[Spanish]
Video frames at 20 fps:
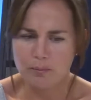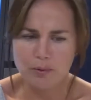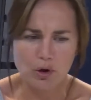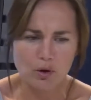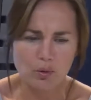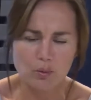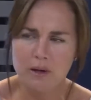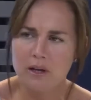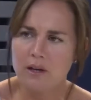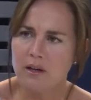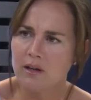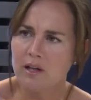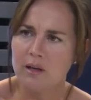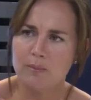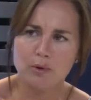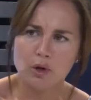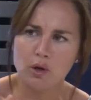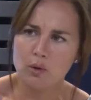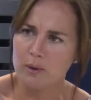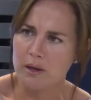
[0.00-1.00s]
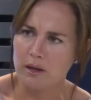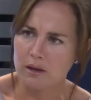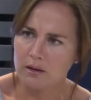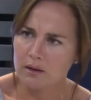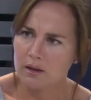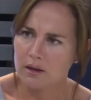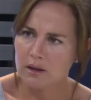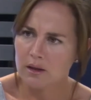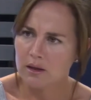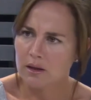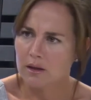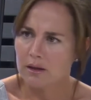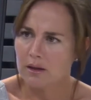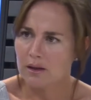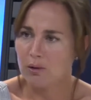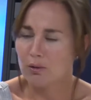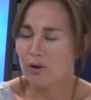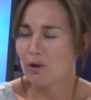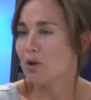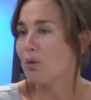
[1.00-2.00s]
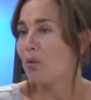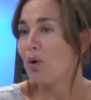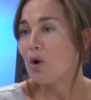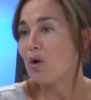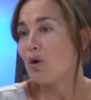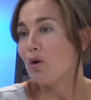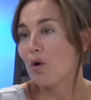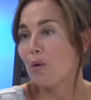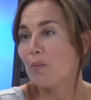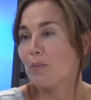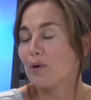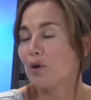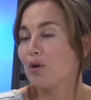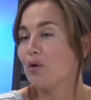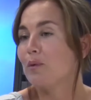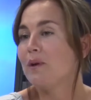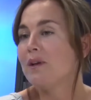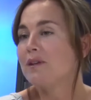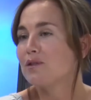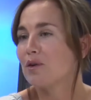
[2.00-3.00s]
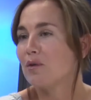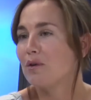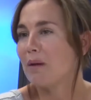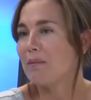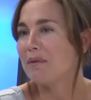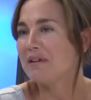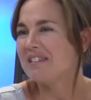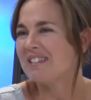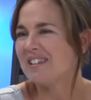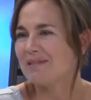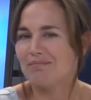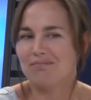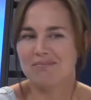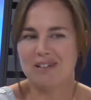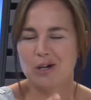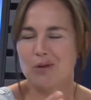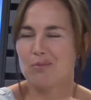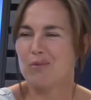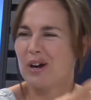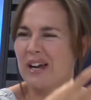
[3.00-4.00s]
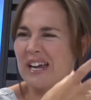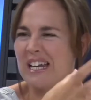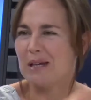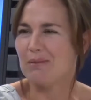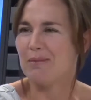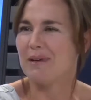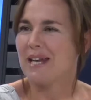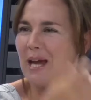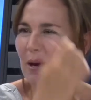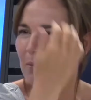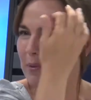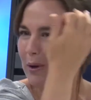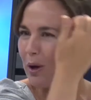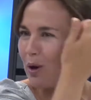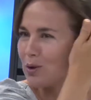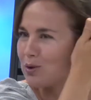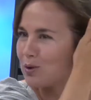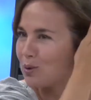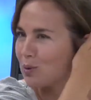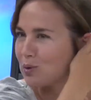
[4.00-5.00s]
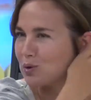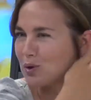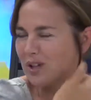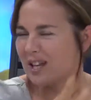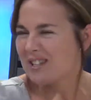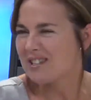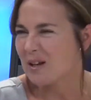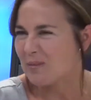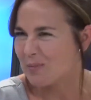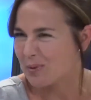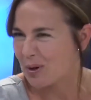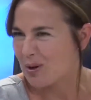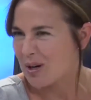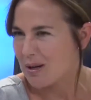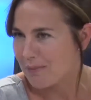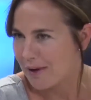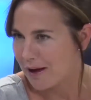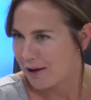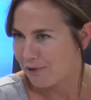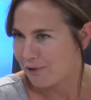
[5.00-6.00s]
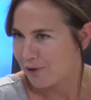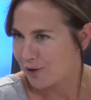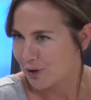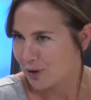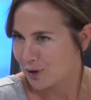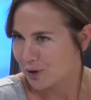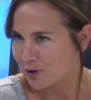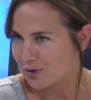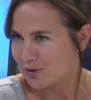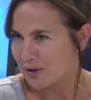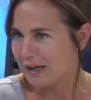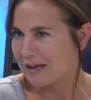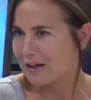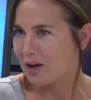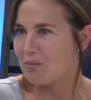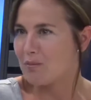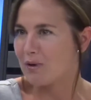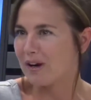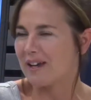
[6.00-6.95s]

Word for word: prohibir y prohibir. Y cuando vos prohibís, obviamente es como que eliminás, pero no solucionás el problema de fondo. O sea, es como